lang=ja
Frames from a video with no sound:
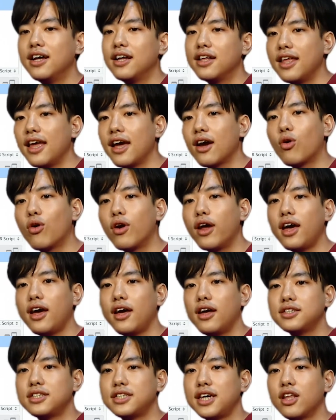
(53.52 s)
で、こ
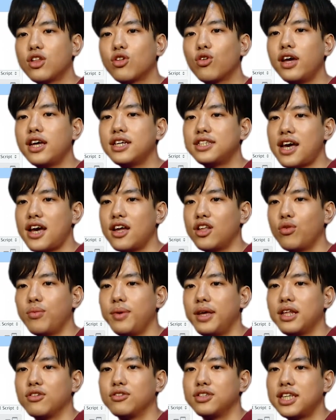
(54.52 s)
れ、サイト A、サイト
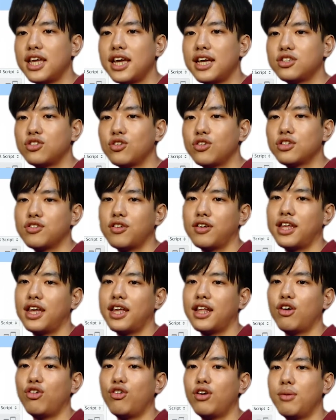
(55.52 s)
ビー として、それぞれ
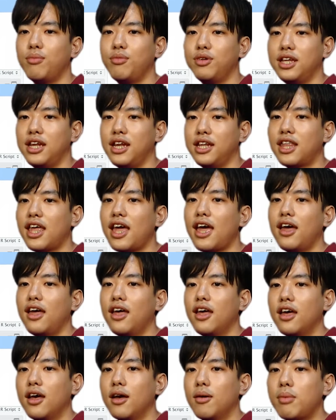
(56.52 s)
データフレームに入れ
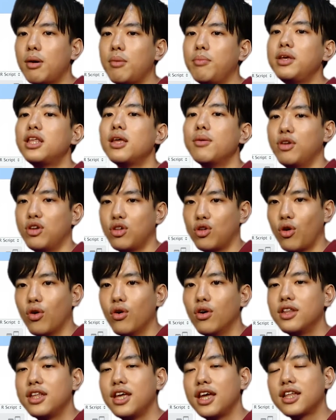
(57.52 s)
て、まあ、見てみると、
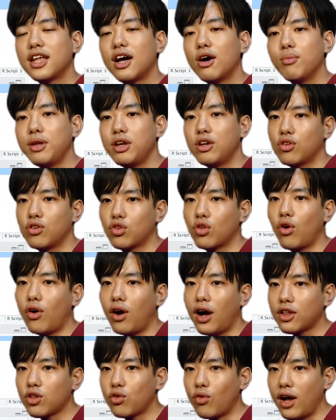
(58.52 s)
データを見るの
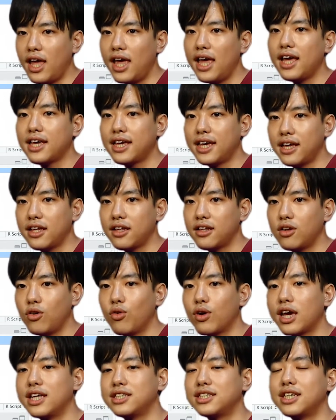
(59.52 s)
と、あとは平均を
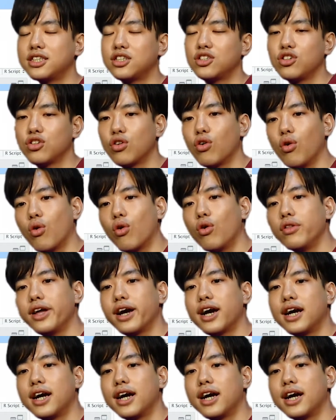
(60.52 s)
計算すると、こんな